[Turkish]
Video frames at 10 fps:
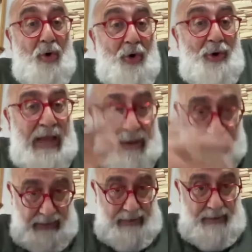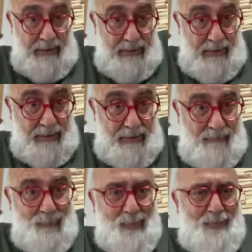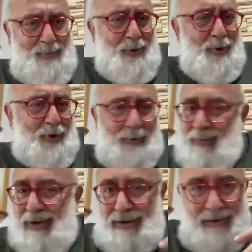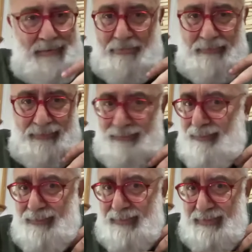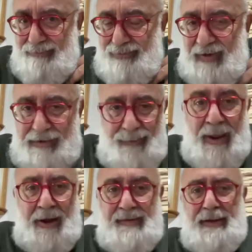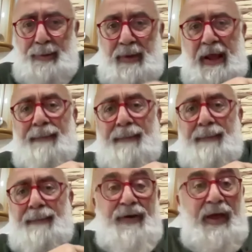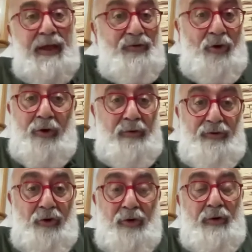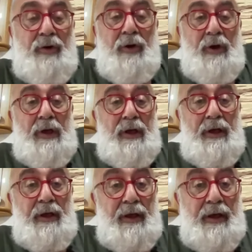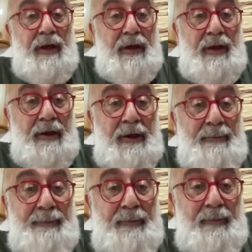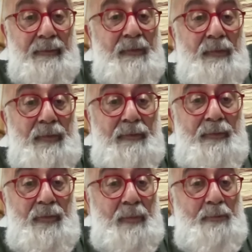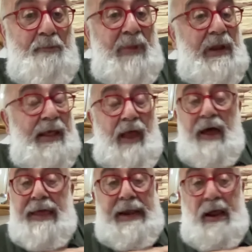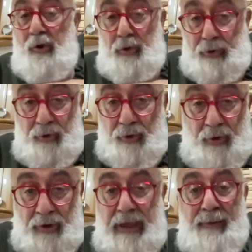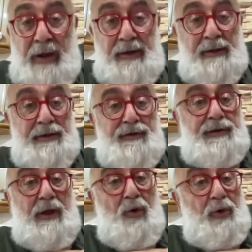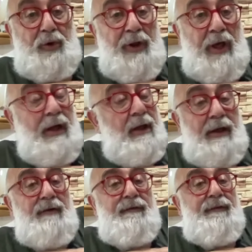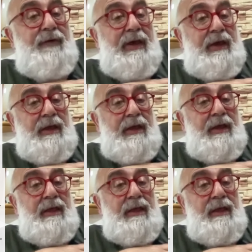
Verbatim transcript: Ola ki büyük bir seçmen atılımı yaptı ve çok çok e, millet hayran oldu Kemal Kılıçdaroğlu'na ve